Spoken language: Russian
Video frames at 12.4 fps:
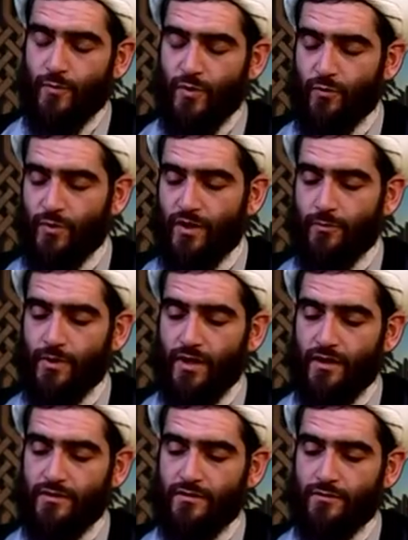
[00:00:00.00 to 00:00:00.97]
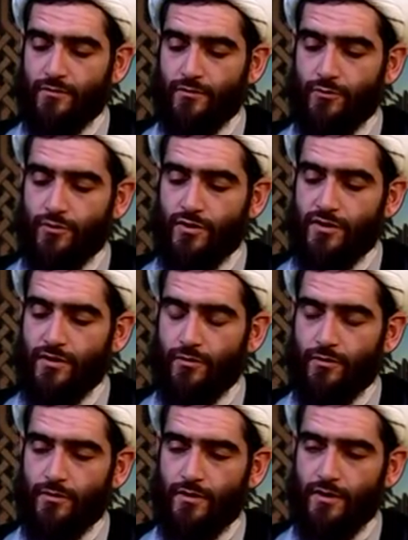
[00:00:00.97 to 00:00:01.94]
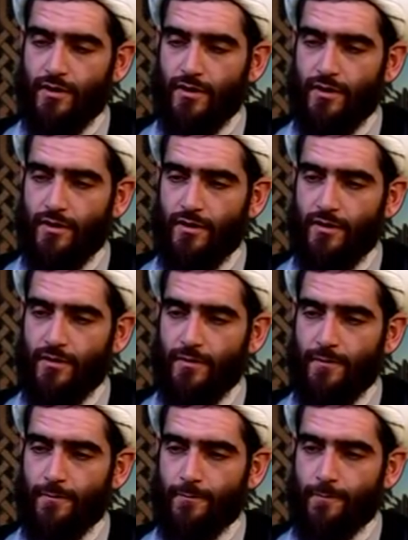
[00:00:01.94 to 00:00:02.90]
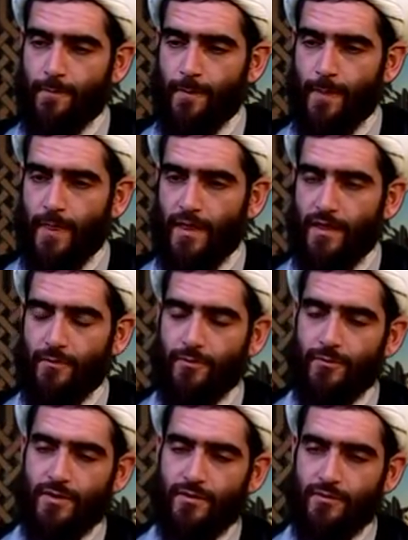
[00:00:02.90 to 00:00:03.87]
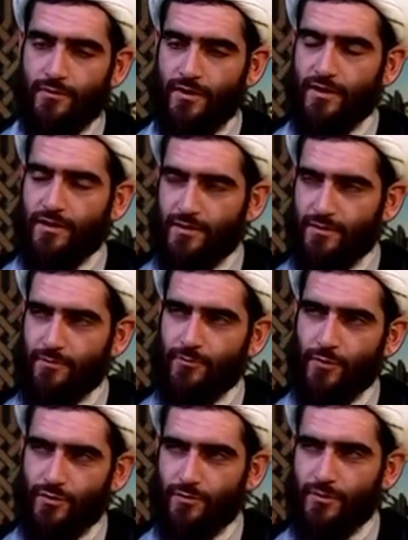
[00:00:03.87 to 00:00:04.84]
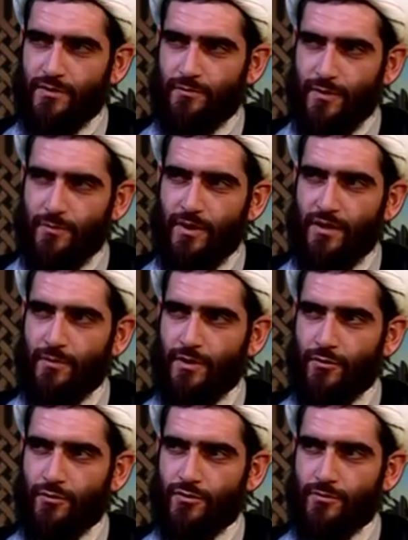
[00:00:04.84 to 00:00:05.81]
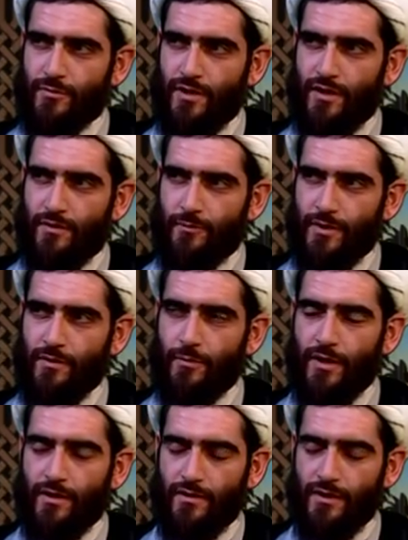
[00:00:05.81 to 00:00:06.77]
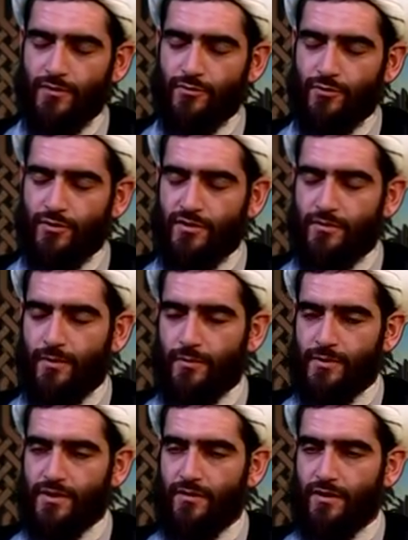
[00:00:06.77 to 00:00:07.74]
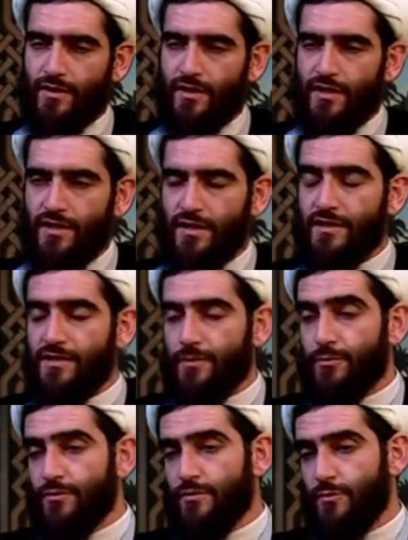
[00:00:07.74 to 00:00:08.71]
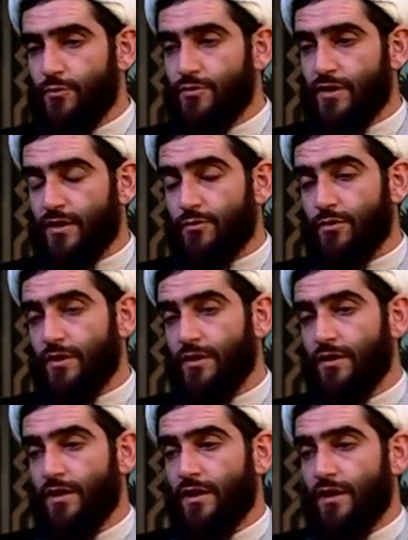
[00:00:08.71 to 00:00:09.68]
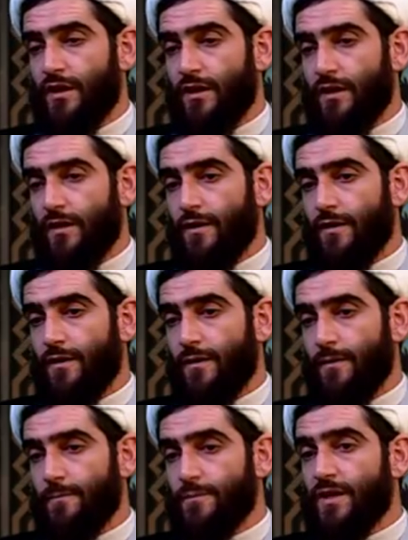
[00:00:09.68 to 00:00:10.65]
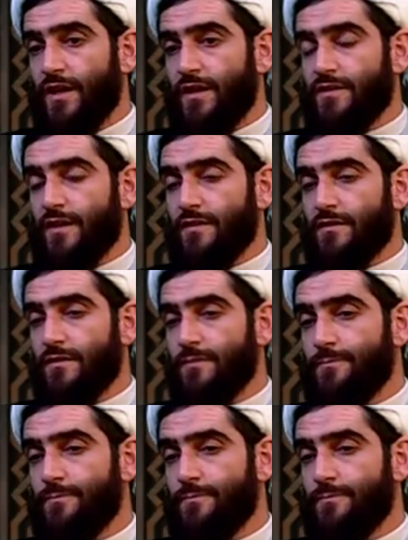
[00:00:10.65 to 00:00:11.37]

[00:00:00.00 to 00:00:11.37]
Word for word: у меня был один учитель, он а, Например, это может быть примером хорошим для понимания, да, что из себя представляет. Есть, допустим, люди, которые э, не хотят,